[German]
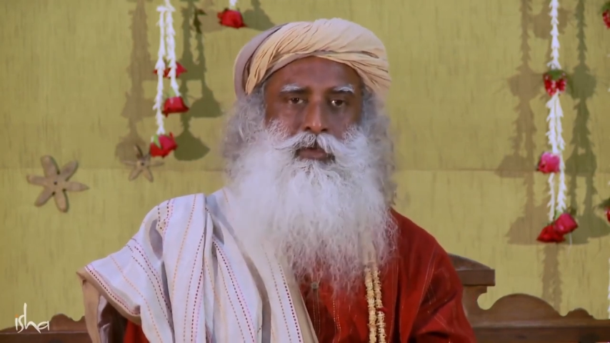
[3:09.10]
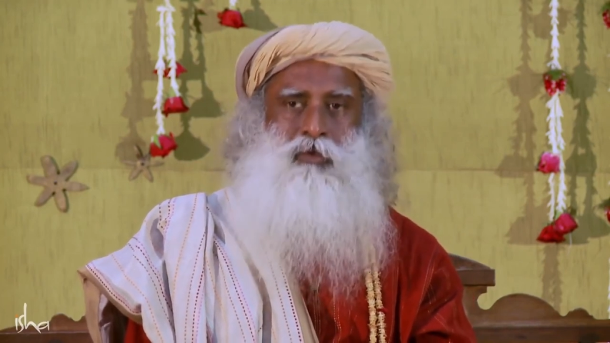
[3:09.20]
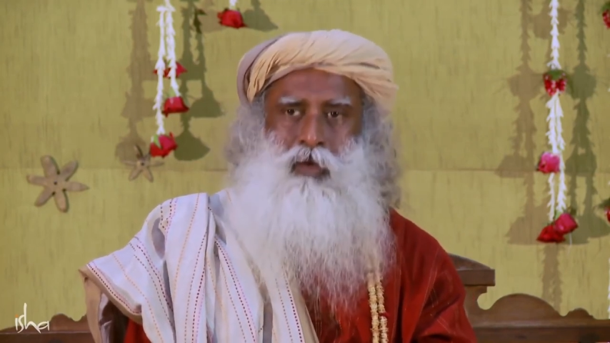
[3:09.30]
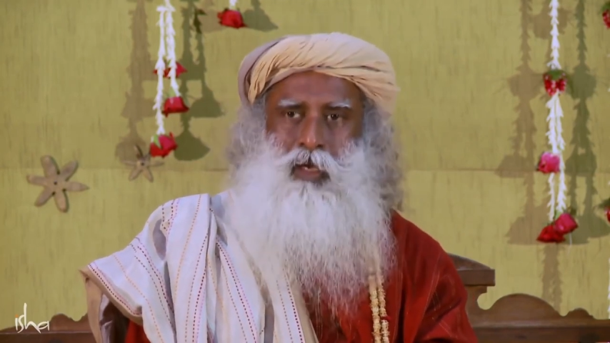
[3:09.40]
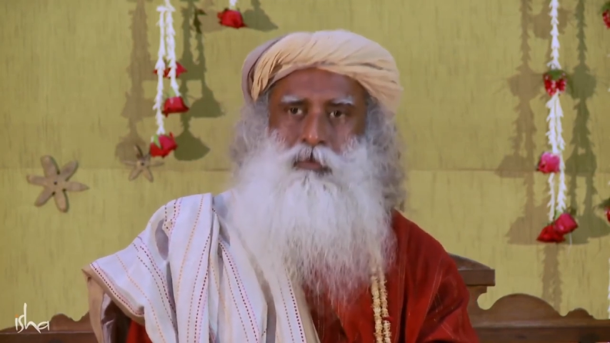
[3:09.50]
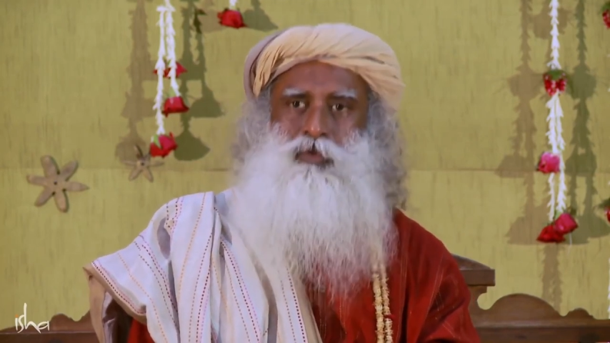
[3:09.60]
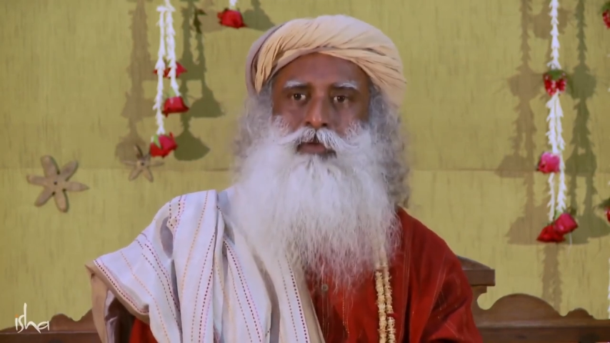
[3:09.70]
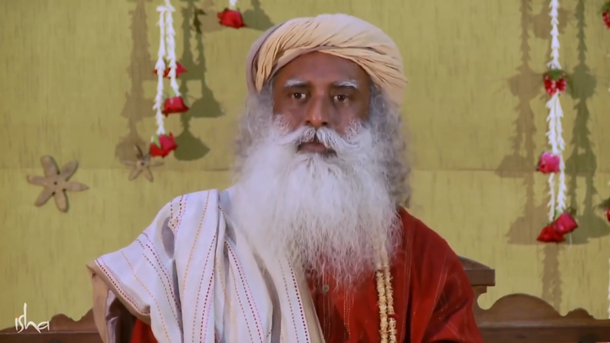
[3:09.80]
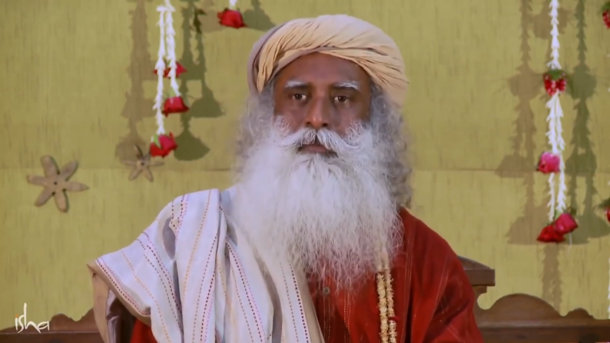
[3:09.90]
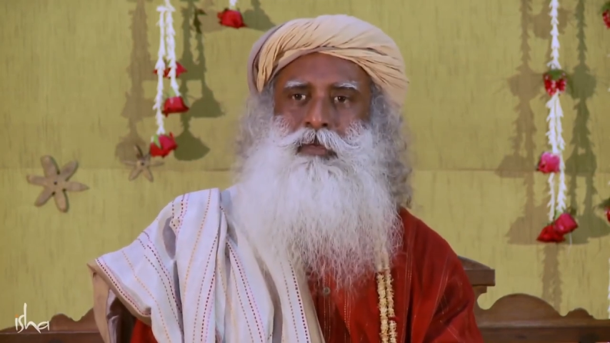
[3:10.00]
Also
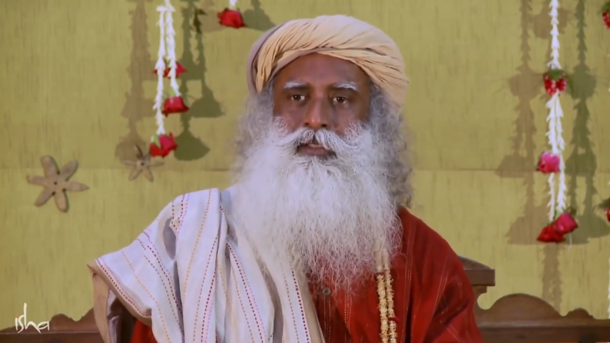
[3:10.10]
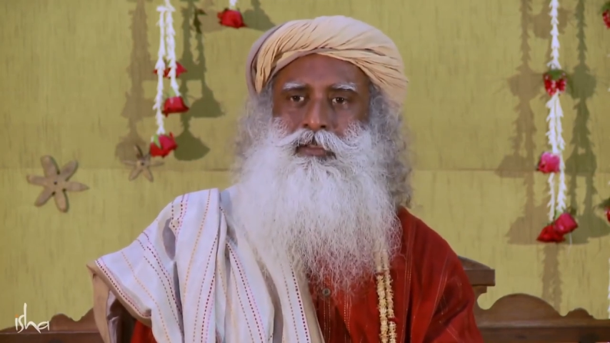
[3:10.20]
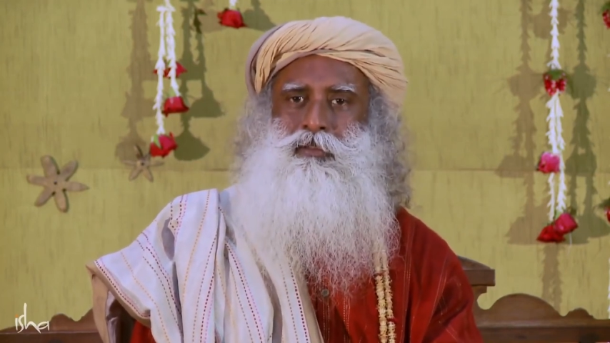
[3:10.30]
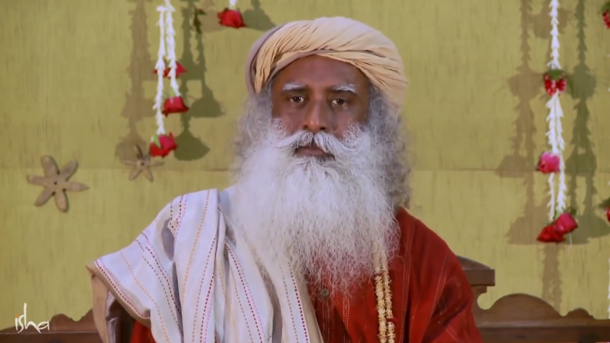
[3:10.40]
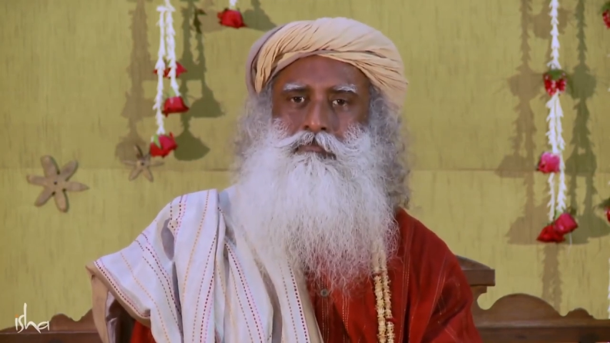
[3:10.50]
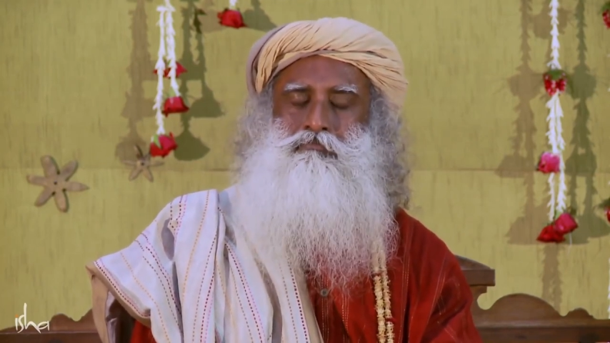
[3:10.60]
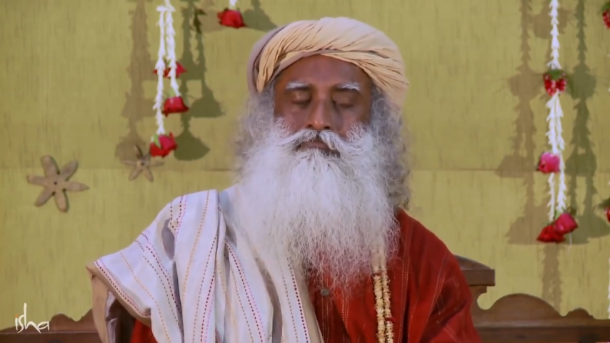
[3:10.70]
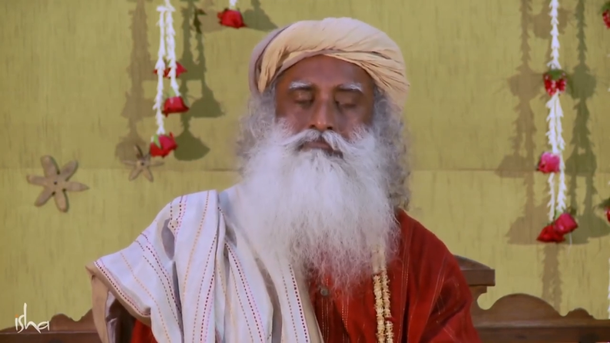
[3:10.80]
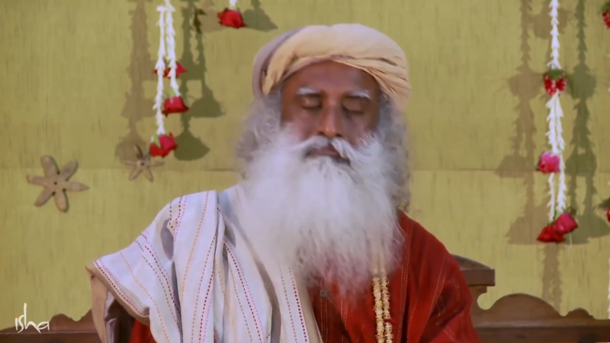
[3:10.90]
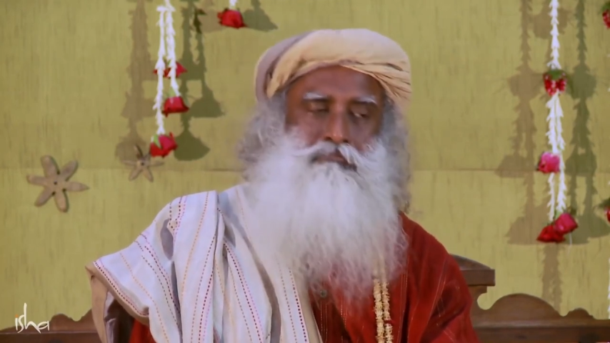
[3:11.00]
nein, ich tue mein
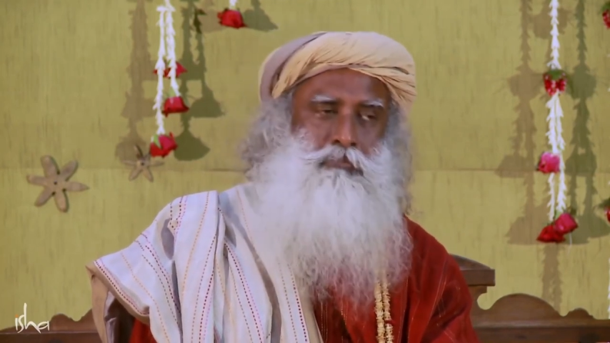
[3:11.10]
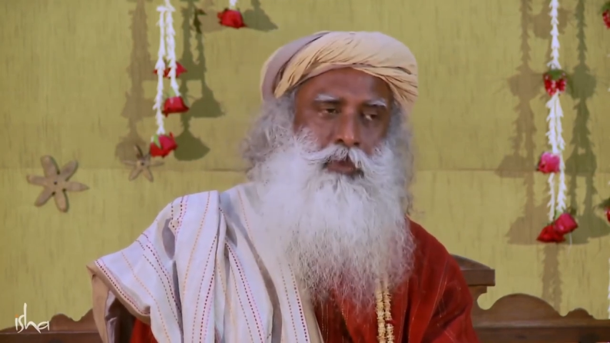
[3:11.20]
Bestes.